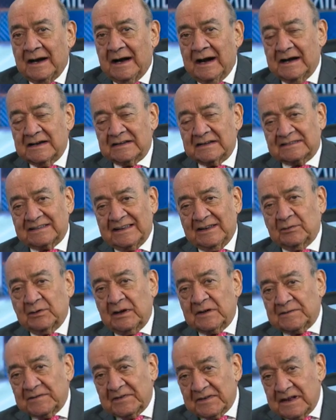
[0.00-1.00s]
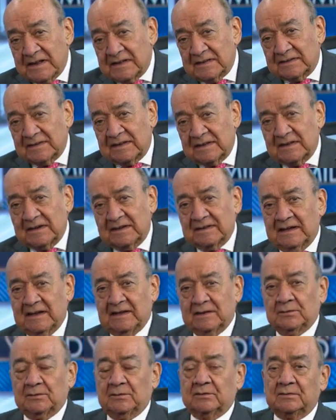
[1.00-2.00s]
ha estado al frente del
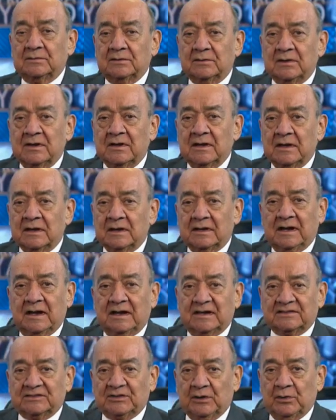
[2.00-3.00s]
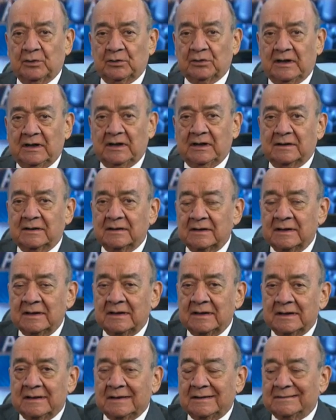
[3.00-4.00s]
diálogo que hasta ahora
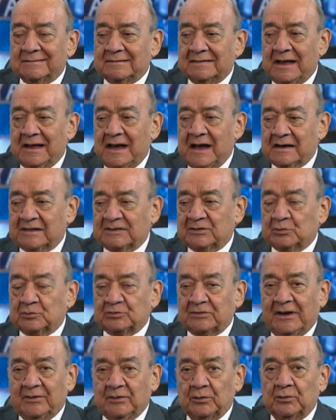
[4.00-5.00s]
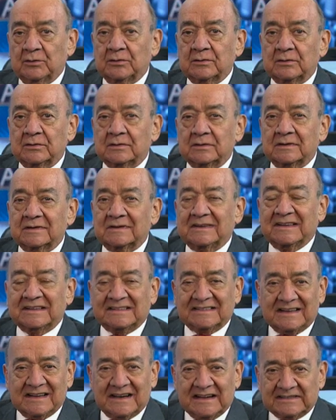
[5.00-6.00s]
ha resultado
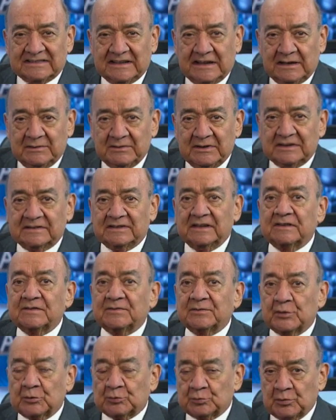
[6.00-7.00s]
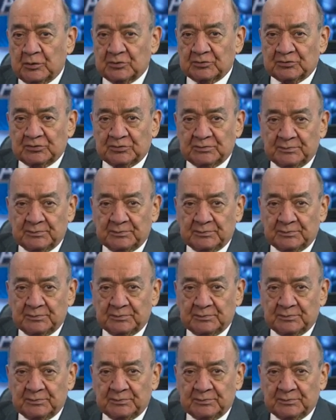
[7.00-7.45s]
desgraciadamente infructuoso.